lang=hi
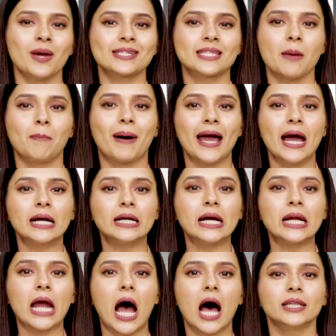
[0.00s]
में ऐसा
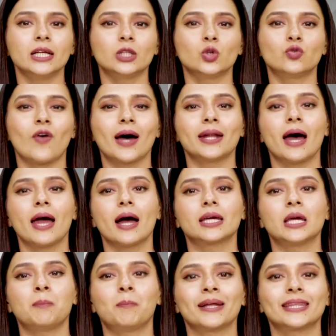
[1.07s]
भयंकर आंधी तूफान आया
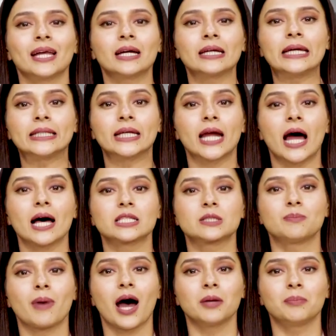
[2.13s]
कि पतंग की तरह
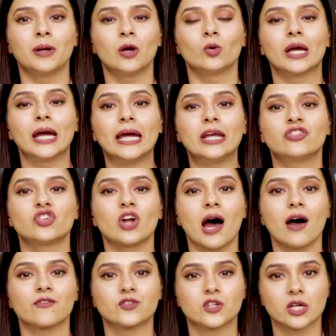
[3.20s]
आसमान में उड़ गई
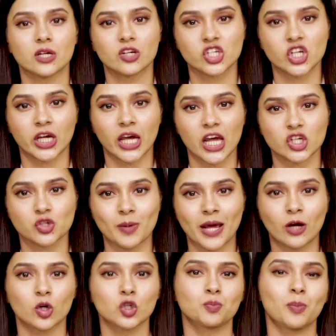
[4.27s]
राफ्ट ऋषिकेश
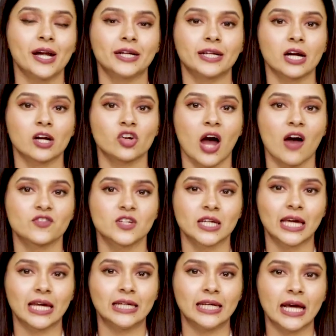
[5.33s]
में कुछ पर्यटक
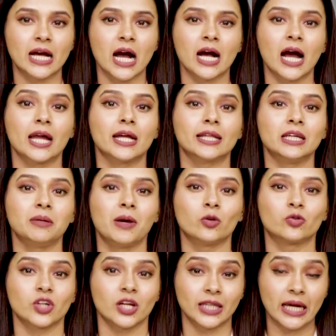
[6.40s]
राफ्टिंग के लिए गंगा नदी में
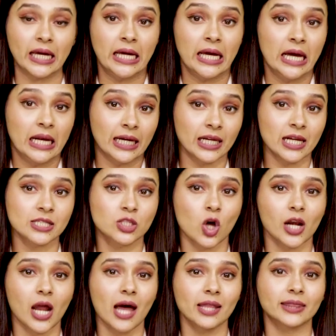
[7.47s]
उतरे थे लेकिन इस
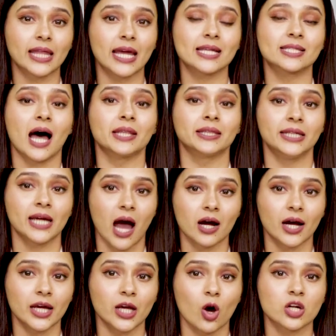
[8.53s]
दौरान तेज आंधी आ
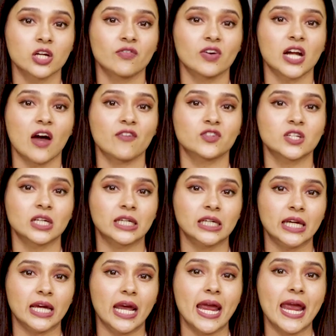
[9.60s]
गई और रिवर राफ्टिंग
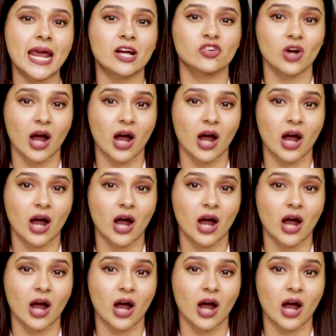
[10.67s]
की एक